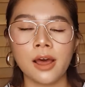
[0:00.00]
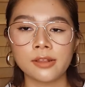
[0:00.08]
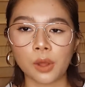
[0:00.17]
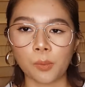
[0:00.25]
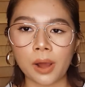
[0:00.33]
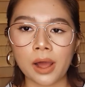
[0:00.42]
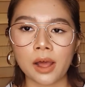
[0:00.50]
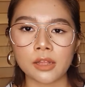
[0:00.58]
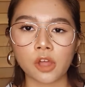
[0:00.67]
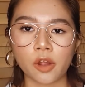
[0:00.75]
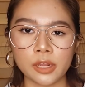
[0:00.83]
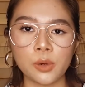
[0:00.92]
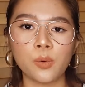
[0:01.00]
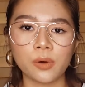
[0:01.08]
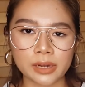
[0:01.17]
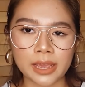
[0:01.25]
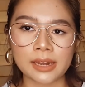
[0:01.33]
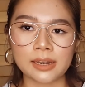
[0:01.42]
แต่ว่าตอนที่อุก
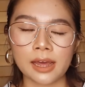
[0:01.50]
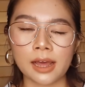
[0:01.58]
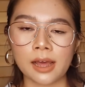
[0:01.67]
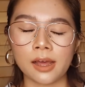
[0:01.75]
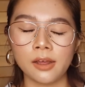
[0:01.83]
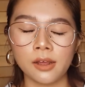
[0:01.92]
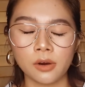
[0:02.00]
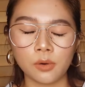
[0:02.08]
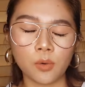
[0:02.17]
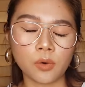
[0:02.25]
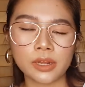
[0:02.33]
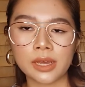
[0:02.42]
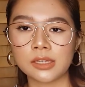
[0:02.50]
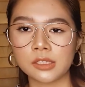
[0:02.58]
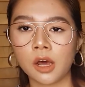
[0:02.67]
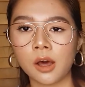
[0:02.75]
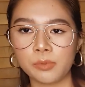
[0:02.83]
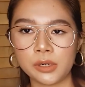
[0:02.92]
เรียนนะคะอุกเนี่ยช
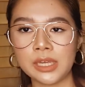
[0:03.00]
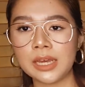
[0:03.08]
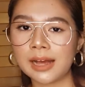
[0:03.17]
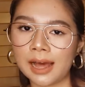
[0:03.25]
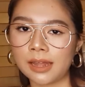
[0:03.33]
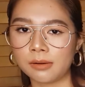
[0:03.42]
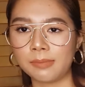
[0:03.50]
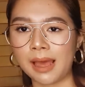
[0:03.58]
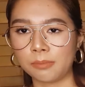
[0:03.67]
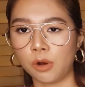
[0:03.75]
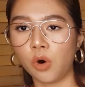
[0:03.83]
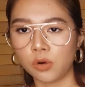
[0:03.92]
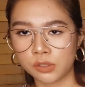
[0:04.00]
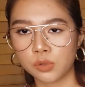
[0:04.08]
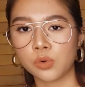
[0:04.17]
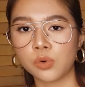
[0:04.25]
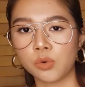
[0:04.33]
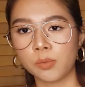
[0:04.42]
อบวิธีการแบบโอสกู